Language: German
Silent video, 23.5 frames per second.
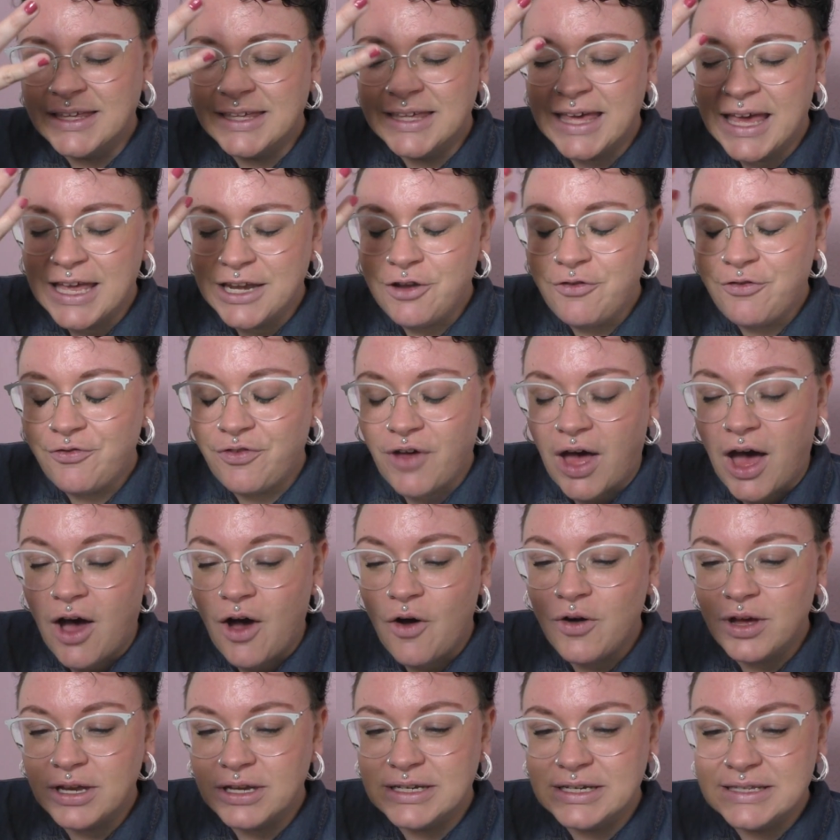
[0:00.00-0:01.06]
jede
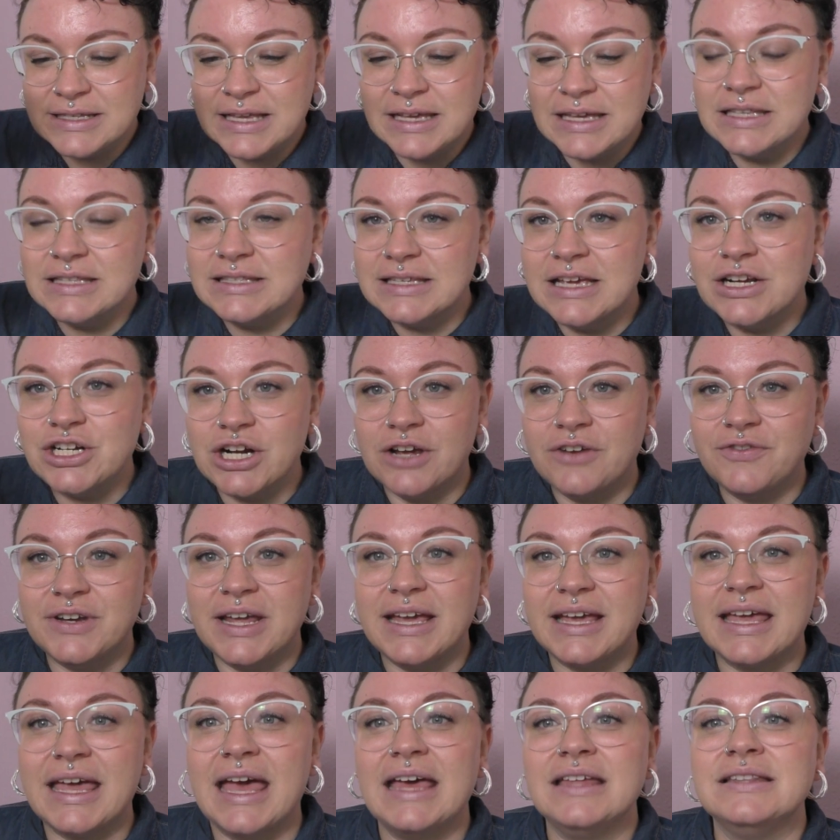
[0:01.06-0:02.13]
Frau in dieser Gesellschaft
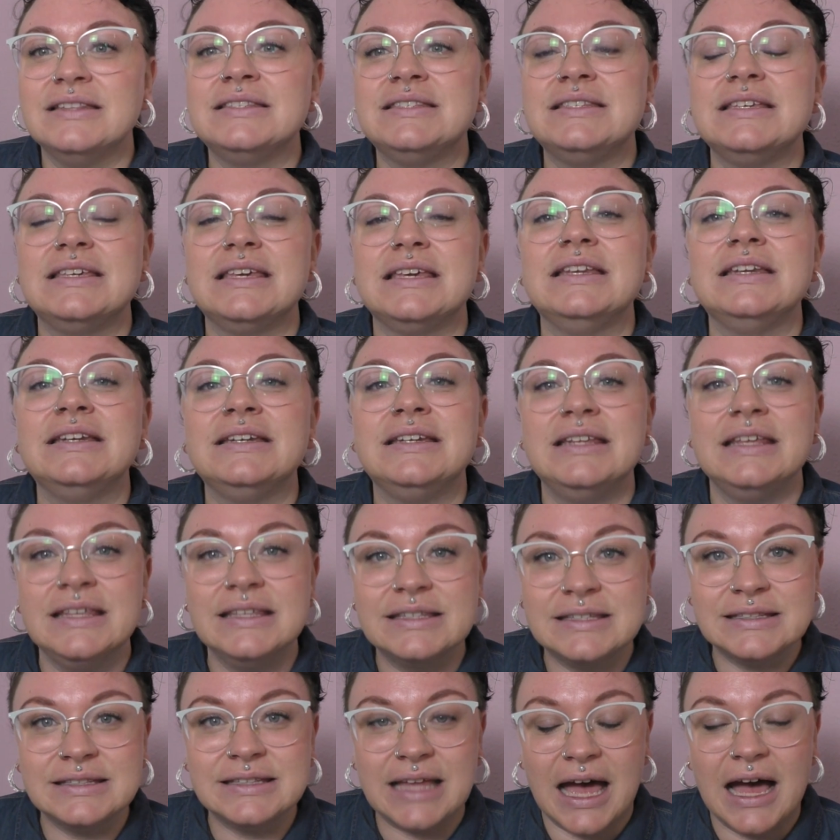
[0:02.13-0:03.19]
erkennt sich in
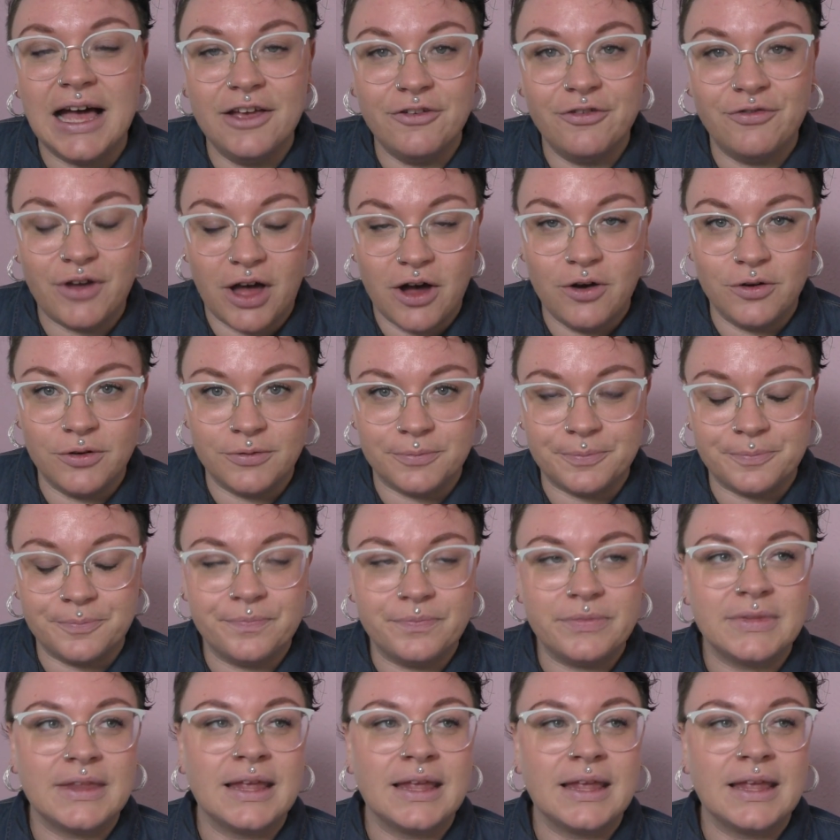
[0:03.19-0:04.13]
diesen drei Frauen.